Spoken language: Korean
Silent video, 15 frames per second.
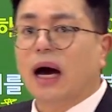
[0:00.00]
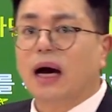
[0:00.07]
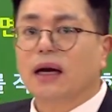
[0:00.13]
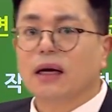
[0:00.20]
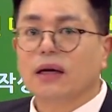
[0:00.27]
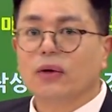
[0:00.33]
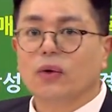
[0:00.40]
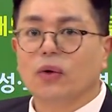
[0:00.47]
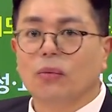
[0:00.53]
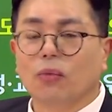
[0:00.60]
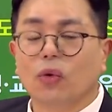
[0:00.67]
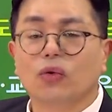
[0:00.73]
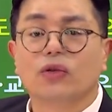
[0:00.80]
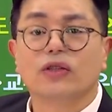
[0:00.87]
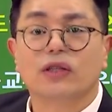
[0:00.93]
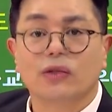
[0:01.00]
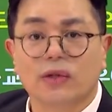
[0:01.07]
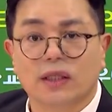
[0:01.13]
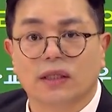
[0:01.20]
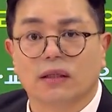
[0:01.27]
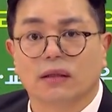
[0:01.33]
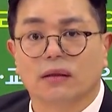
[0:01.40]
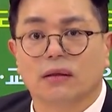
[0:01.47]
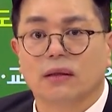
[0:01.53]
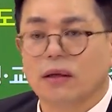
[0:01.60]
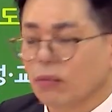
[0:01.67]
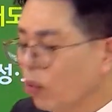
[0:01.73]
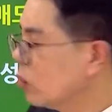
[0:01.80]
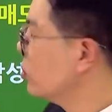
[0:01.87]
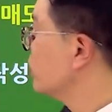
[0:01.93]
알아요? 모를 수도 있어요.
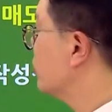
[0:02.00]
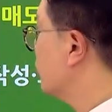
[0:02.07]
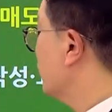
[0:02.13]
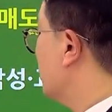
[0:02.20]
모를 수도